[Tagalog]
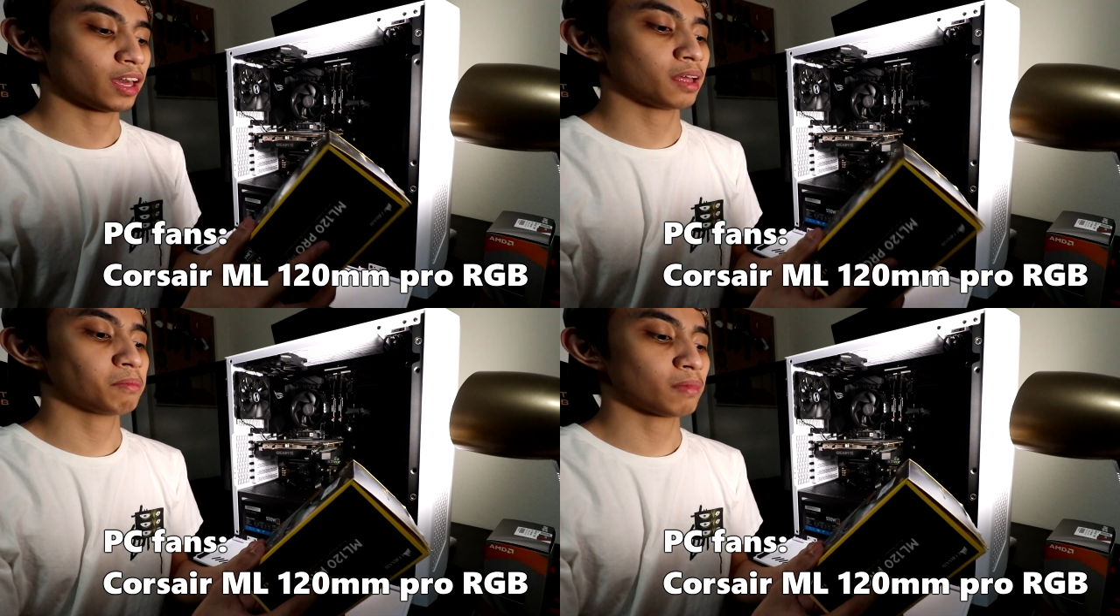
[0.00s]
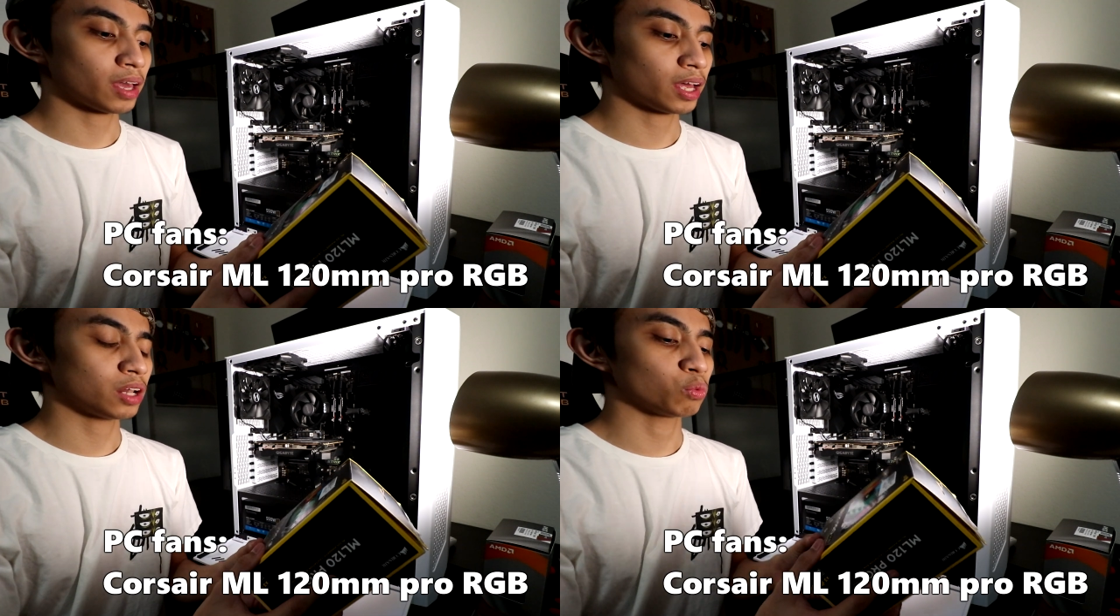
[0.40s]

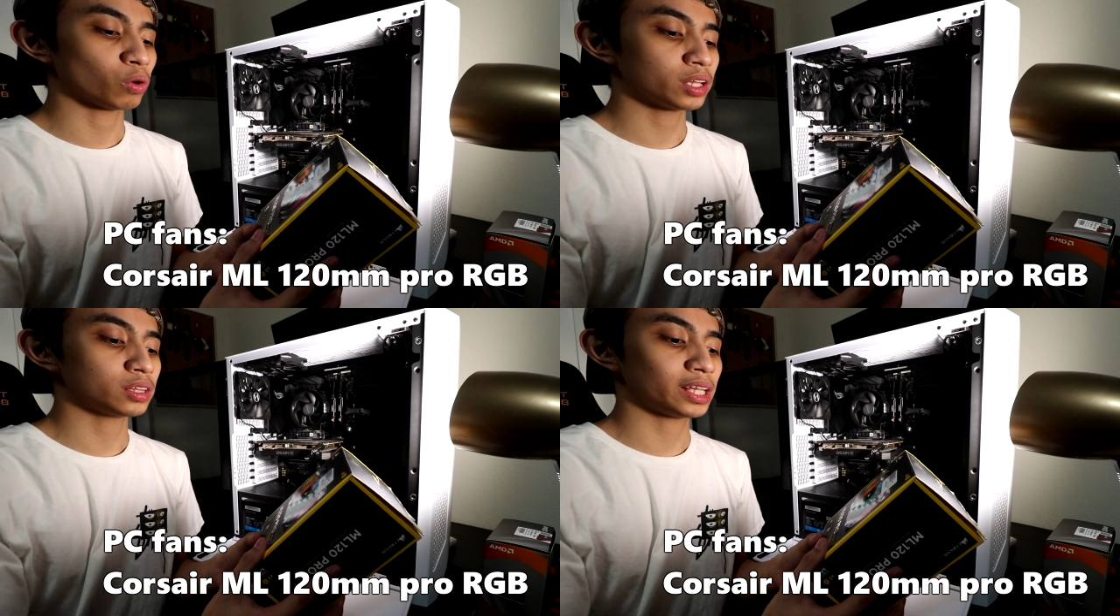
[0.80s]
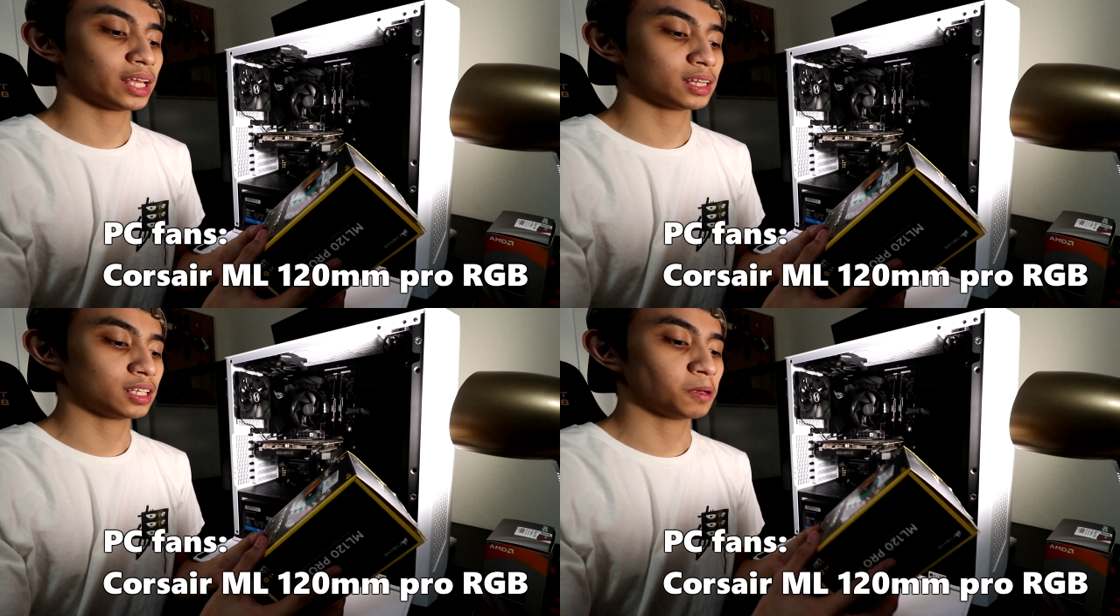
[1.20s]
ml
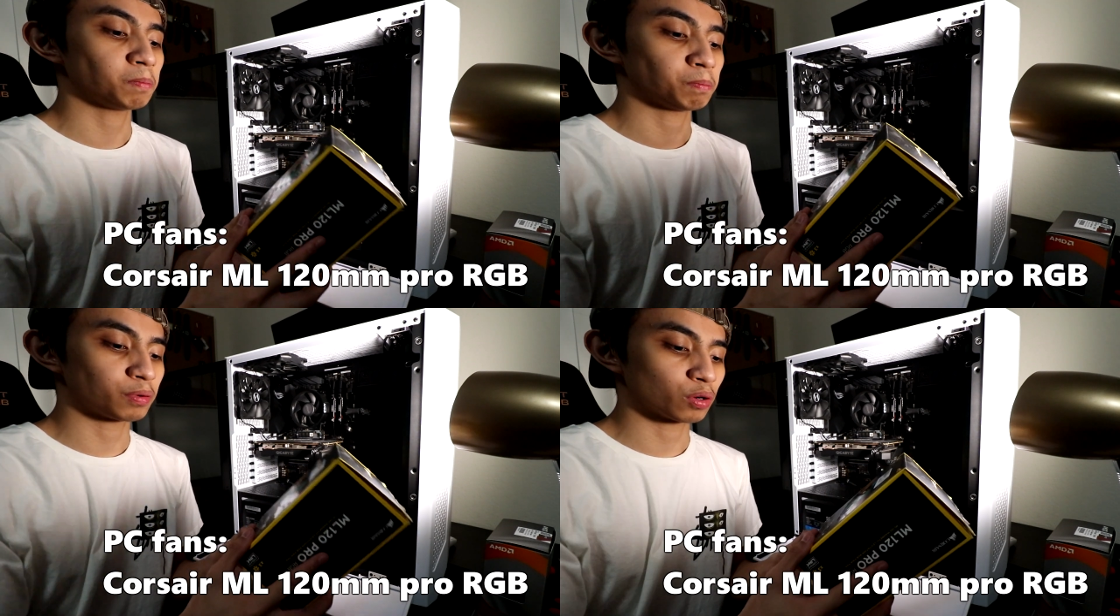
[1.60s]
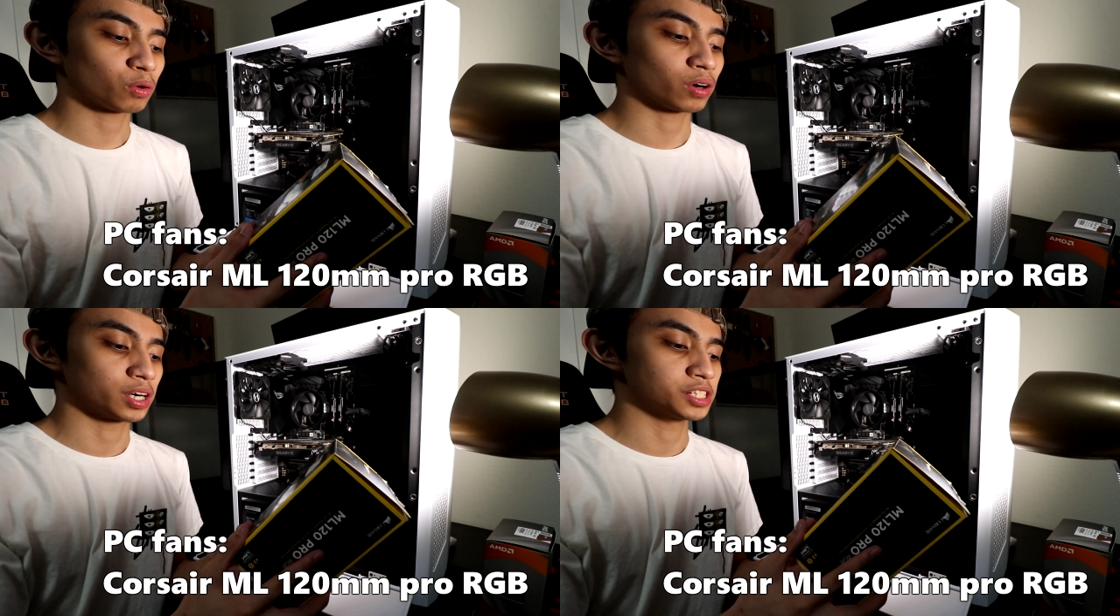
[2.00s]
120
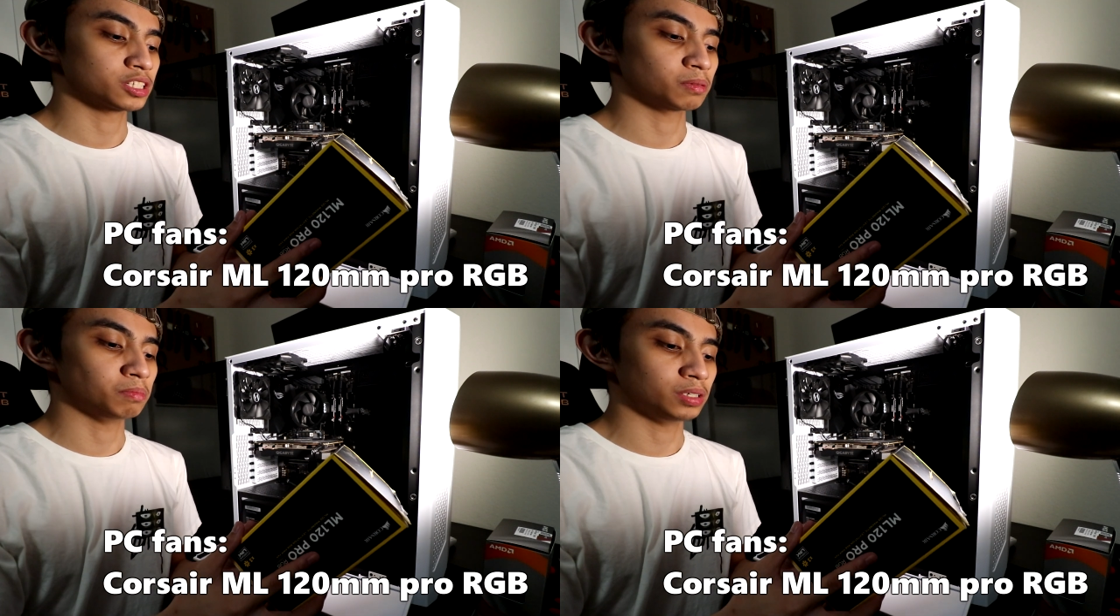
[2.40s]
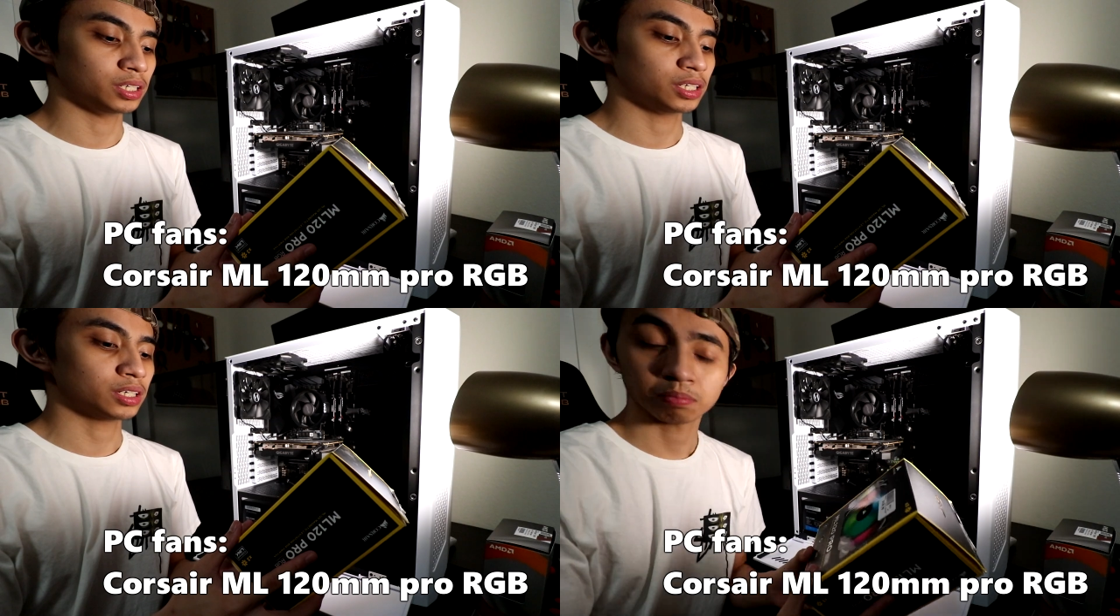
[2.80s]
Pro
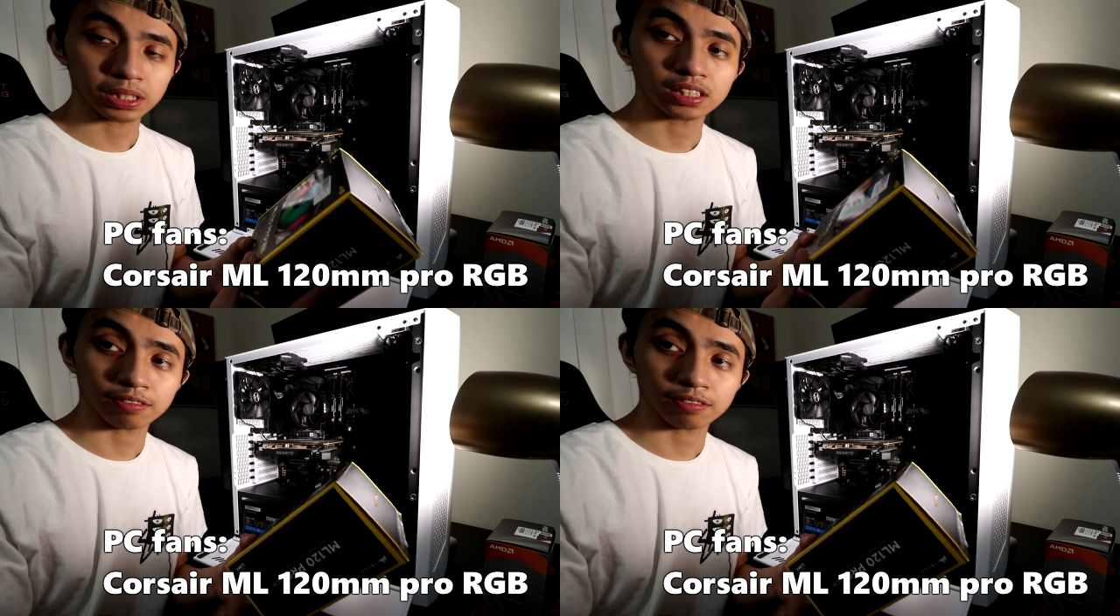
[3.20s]
RGB PC